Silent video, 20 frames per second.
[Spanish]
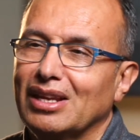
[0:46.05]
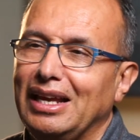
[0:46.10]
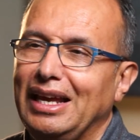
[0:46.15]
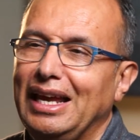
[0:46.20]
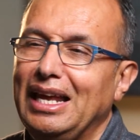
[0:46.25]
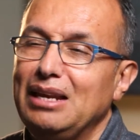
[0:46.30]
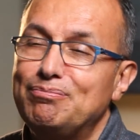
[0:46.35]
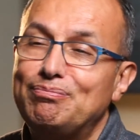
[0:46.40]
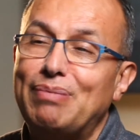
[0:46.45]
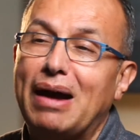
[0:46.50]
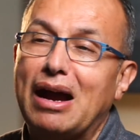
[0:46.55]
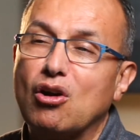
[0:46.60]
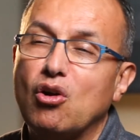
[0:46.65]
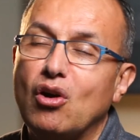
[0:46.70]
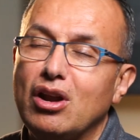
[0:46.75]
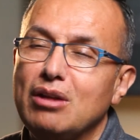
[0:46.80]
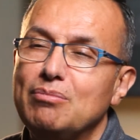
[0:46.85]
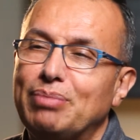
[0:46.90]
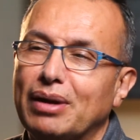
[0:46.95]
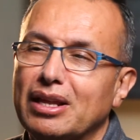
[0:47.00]
Él
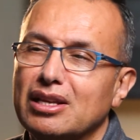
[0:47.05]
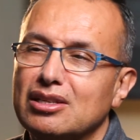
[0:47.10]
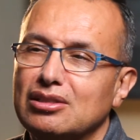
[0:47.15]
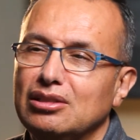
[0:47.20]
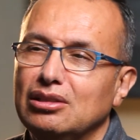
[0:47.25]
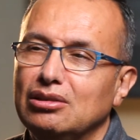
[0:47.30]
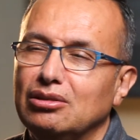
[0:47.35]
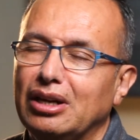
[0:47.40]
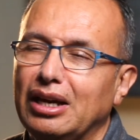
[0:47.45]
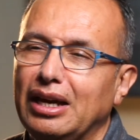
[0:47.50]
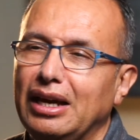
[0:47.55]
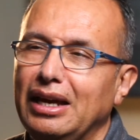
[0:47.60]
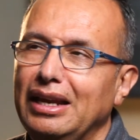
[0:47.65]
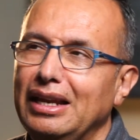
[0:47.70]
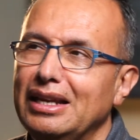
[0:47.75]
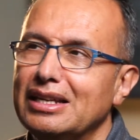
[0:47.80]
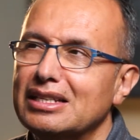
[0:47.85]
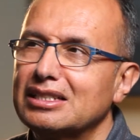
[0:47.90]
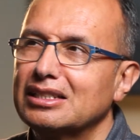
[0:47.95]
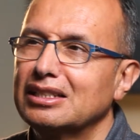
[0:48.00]
pagó el precio,
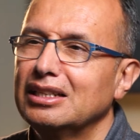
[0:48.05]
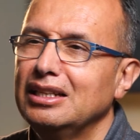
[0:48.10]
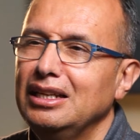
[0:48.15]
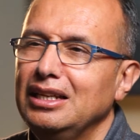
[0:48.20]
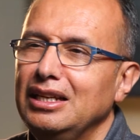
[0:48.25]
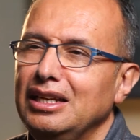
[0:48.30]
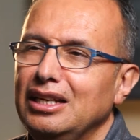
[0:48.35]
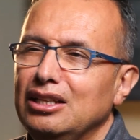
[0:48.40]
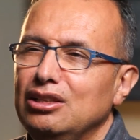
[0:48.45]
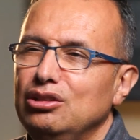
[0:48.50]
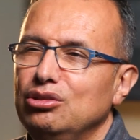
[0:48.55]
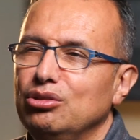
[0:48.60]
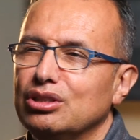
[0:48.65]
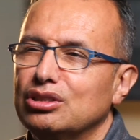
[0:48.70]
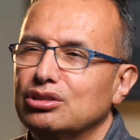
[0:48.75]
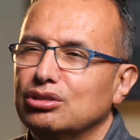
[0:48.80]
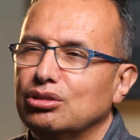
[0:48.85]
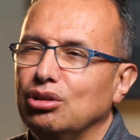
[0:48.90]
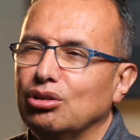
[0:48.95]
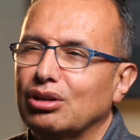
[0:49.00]
Él es
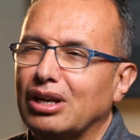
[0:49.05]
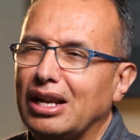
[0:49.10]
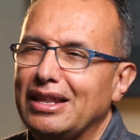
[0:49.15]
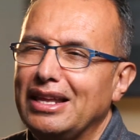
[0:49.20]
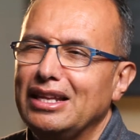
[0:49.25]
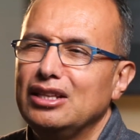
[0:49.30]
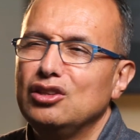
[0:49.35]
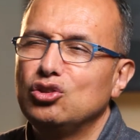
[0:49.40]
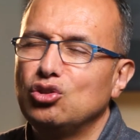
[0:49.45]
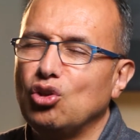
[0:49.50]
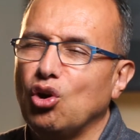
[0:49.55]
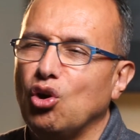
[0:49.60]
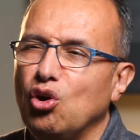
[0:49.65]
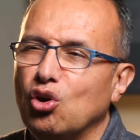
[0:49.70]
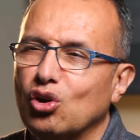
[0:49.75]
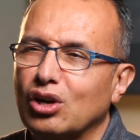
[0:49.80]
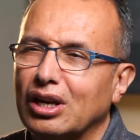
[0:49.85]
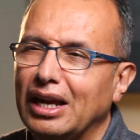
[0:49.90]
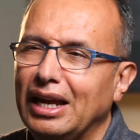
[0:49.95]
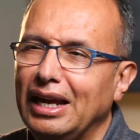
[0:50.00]
nuestro
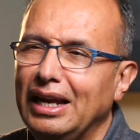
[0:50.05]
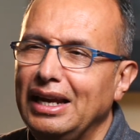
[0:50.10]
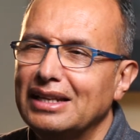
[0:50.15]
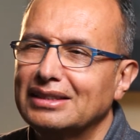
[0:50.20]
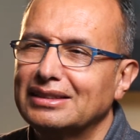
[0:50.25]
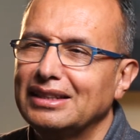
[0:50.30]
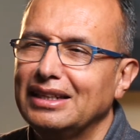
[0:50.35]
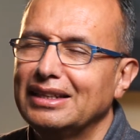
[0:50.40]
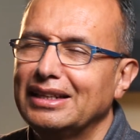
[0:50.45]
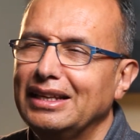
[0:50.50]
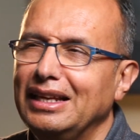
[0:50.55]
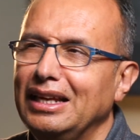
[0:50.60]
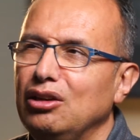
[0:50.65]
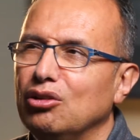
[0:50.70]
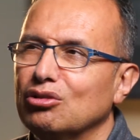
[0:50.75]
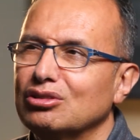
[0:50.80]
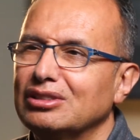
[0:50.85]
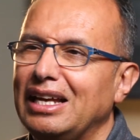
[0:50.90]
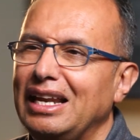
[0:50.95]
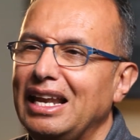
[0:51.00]
redentor, Él es el que
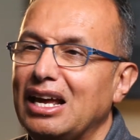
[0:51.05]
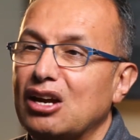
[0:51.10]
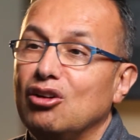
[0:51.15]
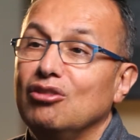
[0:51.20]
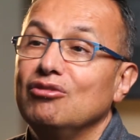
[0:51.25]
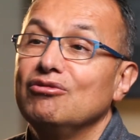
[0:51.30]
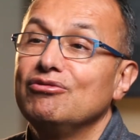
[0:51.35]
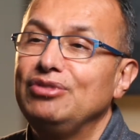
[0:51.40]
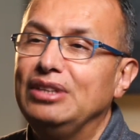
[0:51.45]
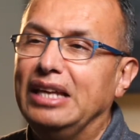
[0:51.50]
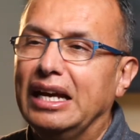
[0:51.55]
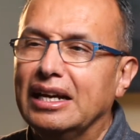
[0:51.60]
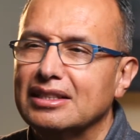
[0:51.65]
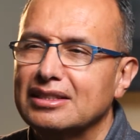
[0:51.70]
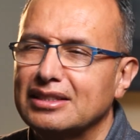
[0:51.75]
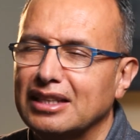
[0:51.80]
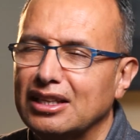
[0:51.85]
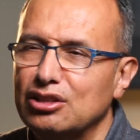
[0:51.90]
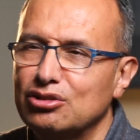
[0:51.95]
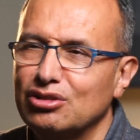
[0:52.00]
nos da la
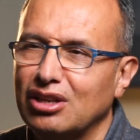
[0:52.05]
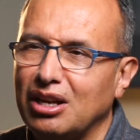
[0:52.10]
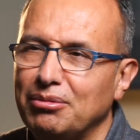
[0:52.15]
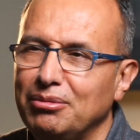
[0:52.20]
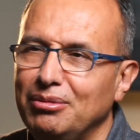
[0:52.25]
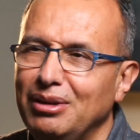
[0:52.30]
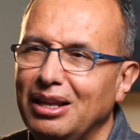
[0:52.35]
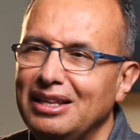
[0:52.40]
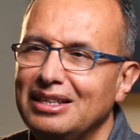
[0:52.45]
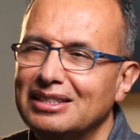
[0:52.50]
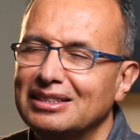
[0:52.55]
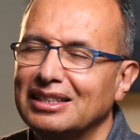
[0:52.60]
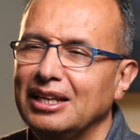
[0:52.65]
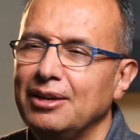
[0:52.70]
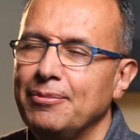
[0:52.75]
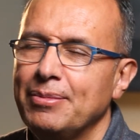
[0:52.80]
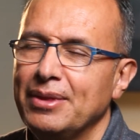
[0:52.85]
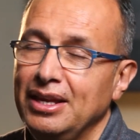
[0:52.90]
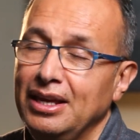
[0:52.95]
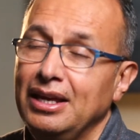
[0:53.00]
confianza. De hecho, la Biblia
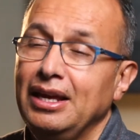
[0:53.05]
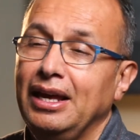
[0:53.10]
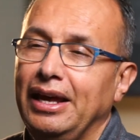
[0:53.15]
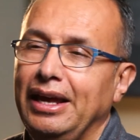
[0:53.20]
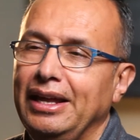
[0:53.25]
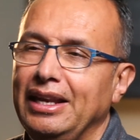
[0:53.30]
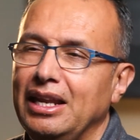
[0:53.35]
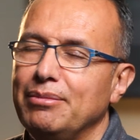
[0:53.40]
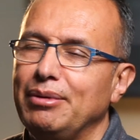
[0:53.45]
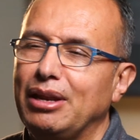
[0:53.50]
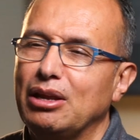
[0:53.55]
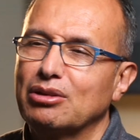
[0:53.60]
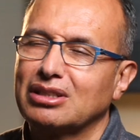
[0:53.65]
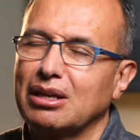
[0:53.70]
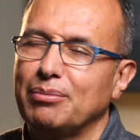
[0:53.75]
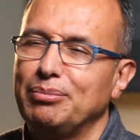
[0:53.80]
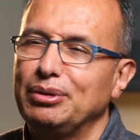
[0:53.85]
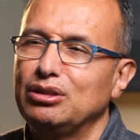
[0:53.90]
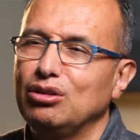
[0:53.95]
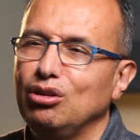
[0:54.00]
dice en Hebreos
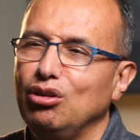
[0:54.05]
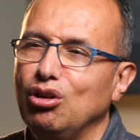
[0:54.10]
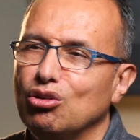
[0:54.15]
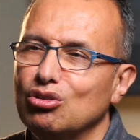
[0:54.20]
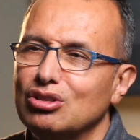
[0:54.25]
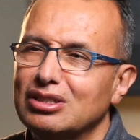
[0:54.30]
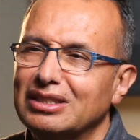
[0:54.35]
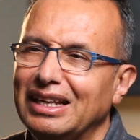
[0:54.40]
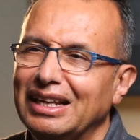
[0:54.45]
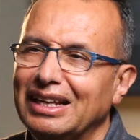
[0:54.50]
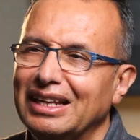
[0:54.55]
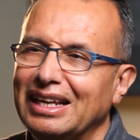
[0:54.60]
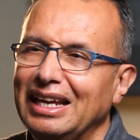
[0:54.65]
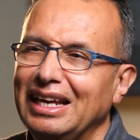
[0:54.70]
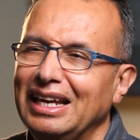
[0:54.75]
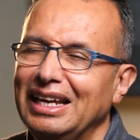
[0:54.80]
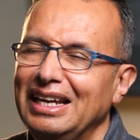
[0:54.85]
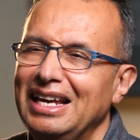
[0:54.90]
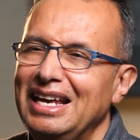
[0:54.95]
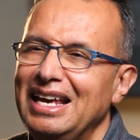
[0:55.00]
capítulo 11
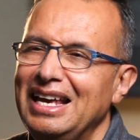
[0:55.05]
que